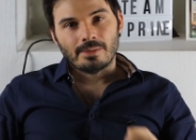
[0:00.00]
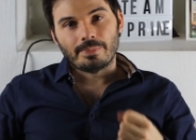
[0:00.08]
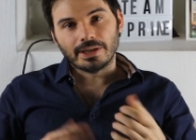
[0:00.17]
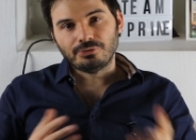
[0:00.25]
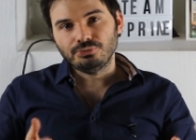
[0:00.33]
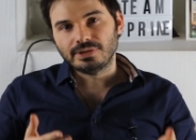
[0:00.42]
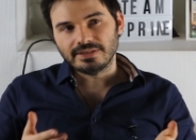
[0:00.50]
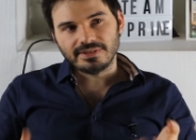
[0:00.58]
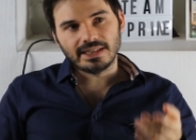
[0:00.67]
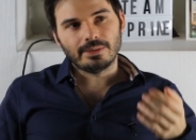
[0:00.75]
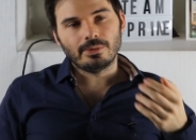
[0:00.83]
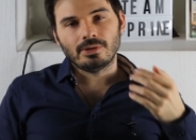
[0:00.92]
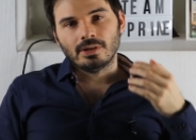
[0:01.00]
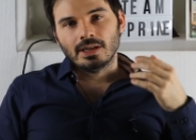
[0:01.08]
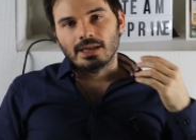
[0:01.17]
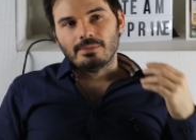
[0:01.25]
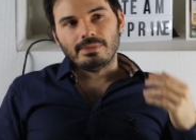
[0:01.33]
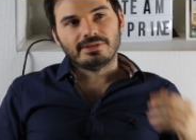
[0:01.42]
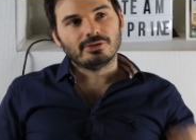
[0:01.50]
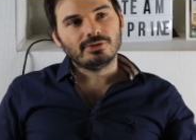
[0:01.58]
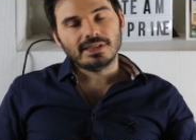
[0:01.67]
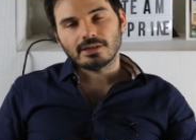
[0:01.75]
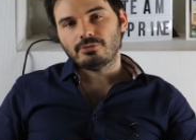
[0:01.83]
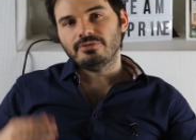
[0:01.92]
Pas tout évidemment. Mais se
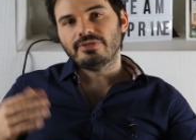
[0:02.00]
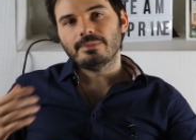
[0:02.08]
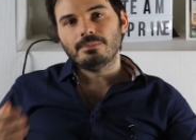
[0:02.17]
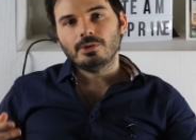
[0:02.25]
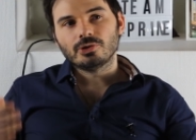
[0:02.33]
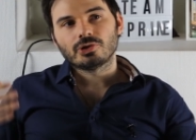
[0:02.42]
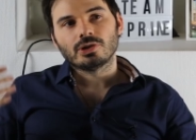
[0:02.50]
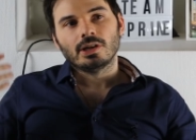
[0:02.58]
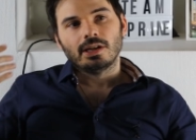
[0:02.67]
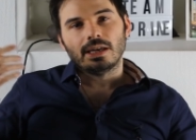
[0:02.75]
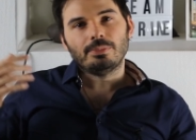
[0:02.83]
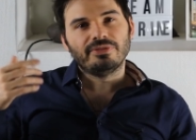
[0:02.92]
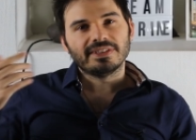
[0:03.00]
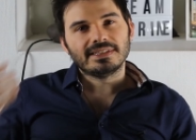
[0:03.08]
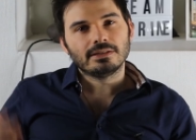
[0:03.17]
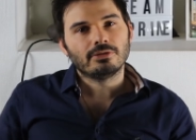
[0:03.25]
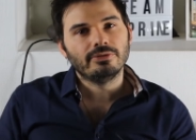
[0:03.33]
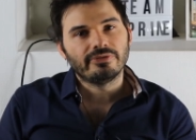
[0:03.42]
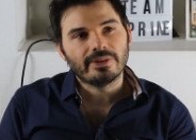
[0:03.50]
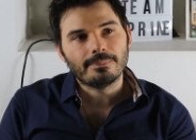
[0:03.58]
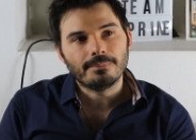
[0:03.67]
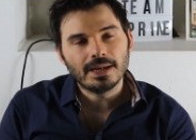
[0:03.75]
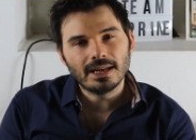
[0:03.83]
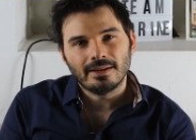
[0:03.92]
dire qu'une femme moche est plus facile qu'une
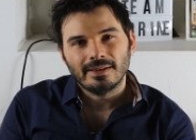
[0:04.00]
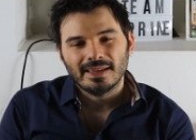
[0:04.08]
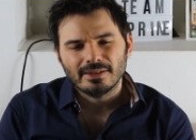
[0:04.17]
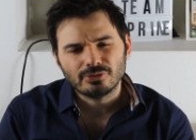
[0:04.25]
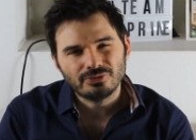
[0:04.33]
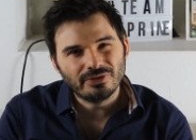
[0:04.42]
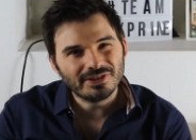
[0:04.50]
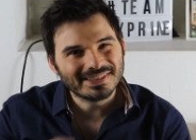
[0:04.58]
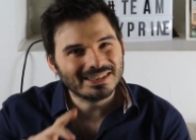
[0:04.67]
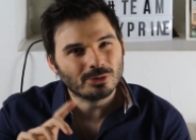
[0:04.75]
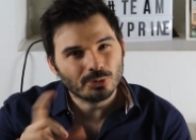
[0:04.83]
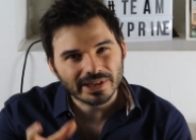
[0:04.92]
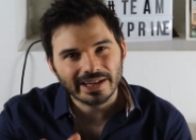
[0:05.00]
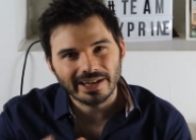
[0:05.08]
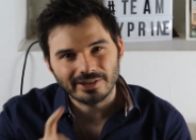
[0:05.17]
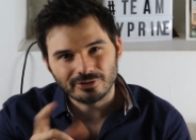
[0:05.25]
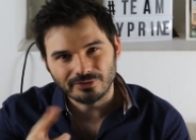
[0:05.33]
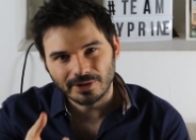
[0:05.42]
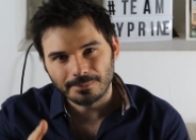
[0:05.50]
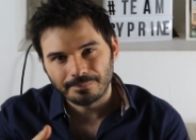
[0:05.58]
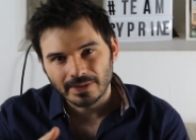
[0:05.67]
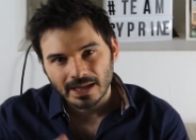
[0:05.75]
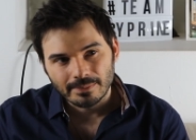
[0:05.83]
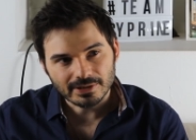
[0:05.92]
femme belle, souvent c'est le contraire, tu vois.
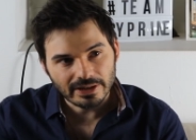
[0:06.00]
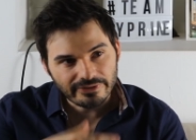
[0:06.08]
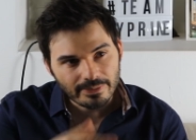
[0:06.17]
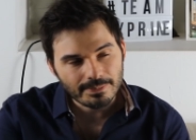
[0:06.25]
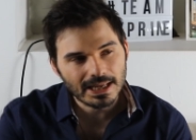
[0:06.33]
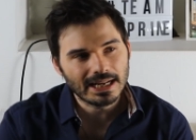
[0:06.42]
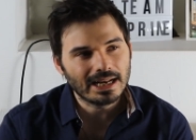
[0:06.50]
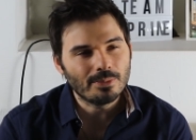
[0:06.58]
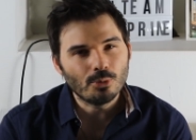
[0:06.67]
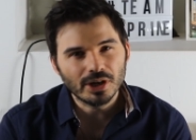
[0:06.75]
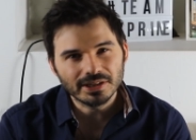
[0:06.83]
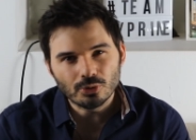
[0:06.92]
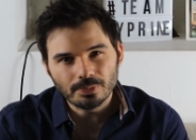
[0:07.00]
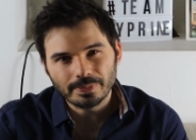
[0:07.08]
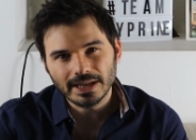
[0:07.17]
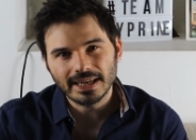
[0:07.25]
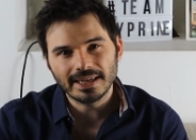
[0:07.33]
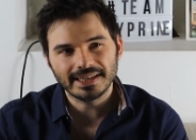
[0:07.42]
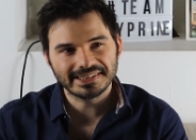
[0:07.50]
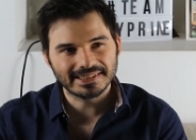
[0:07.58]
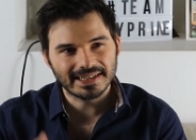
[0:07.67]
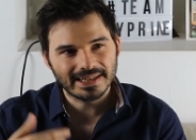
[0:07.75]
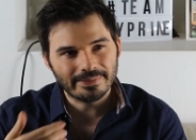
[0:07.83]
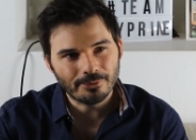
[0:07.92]
Parce que la femme belle, elle a moins de complexe,
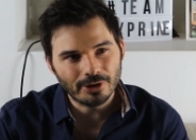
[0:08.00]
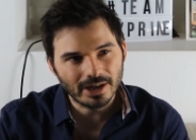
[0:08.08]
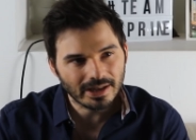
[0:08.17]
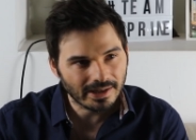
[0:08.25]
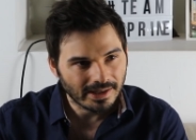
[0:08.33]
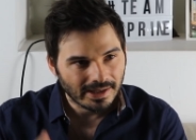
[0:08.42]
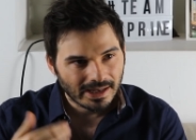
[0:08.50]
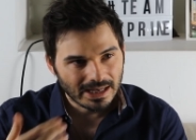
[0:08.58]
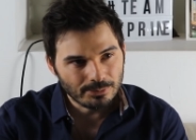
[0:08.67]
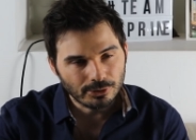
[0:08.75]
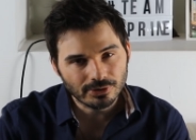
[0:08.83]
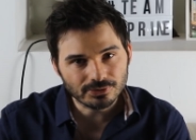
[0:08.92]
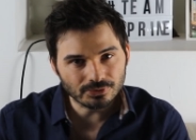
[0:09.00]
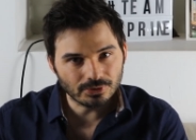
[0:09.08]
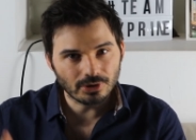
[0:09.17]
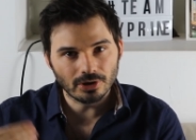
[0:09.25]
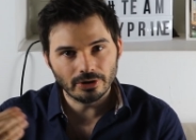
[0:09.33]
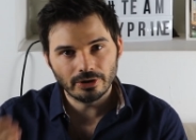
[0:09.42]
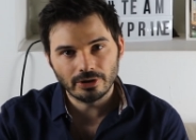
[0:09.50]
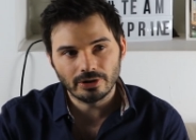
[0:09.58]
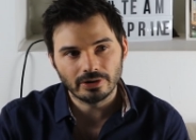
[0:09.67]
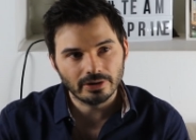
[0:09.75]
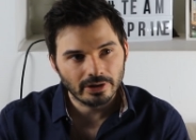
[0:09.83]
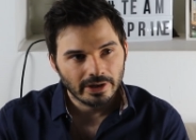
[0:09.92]
elle a moins, elle est mieux dans son
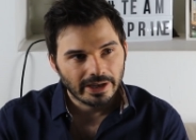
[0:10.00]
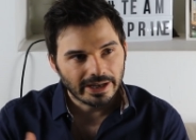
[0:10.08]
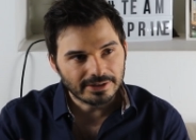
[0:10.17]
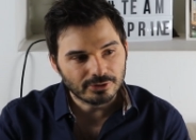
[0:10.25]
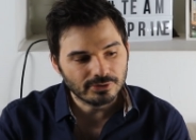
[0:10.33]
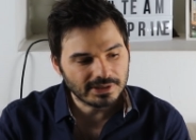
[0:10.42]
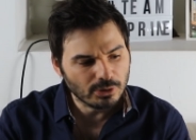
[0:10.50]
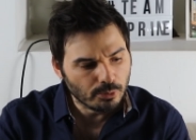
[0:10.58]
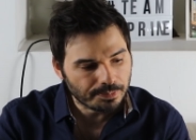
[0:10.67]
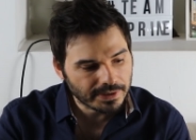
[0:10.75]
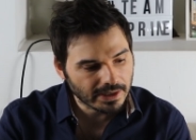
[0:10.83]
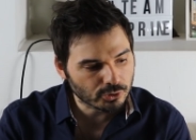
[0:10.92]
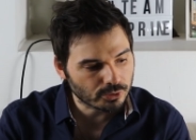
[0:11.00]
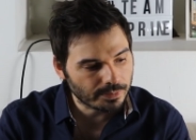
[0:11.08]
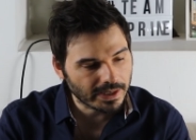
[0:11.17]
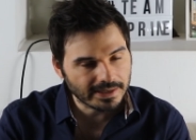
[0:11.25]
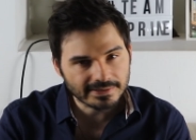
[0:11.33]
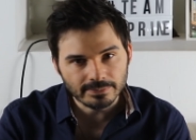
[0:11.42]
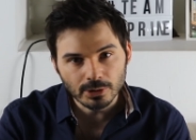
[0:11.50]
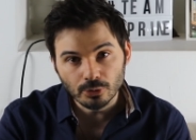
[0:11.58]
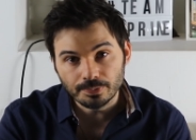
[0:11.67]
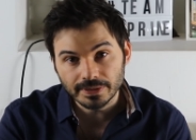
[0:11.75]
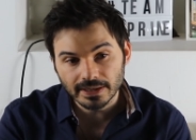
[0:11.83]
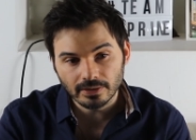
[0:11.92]
corps, euh, elle se dit au pire je baise, mais au
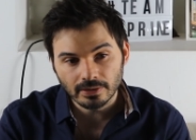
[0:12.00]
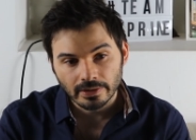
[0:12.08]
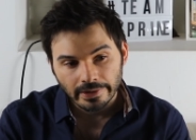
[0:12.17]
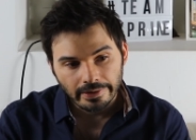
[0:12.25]
pire, euh,